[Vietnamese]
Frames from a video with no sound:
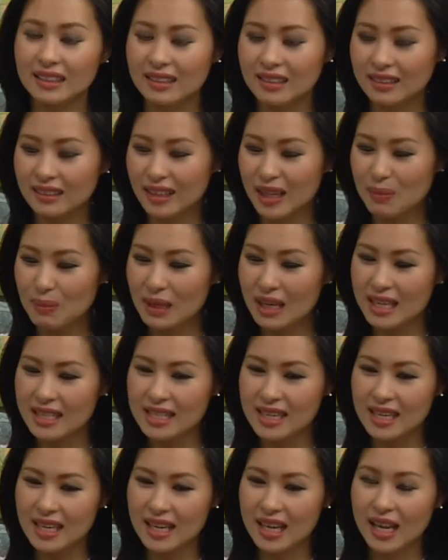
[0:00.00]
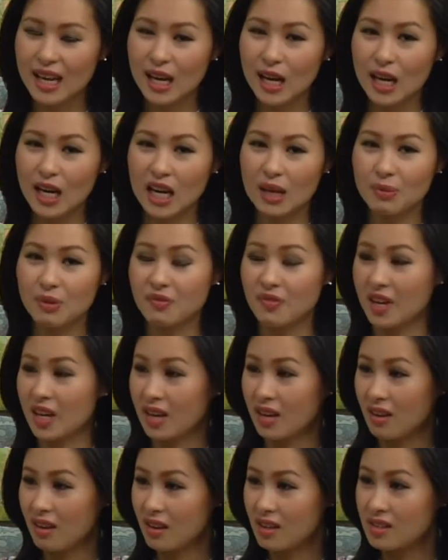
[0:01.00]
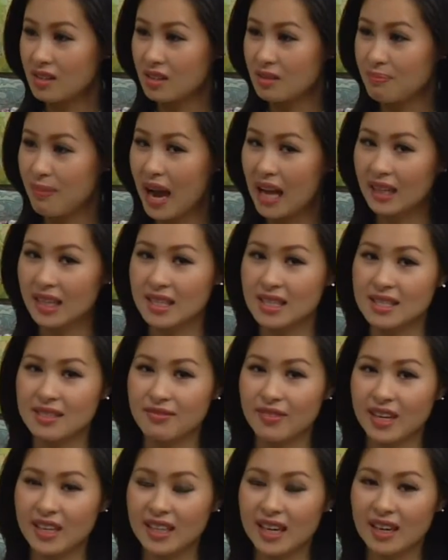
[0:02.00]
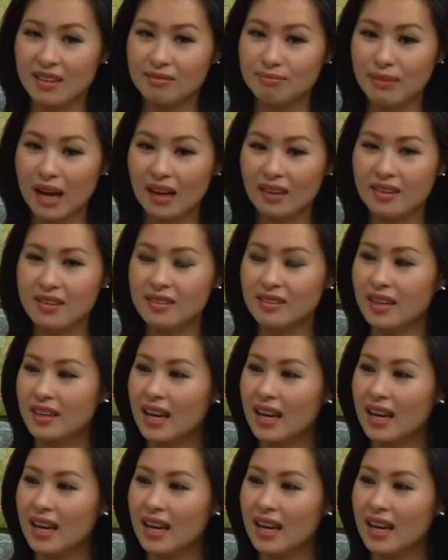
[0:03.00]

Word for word: cân tim với lý trí đi là mình phải có cái sự balance phải cân dạ, bằng nó như rồi.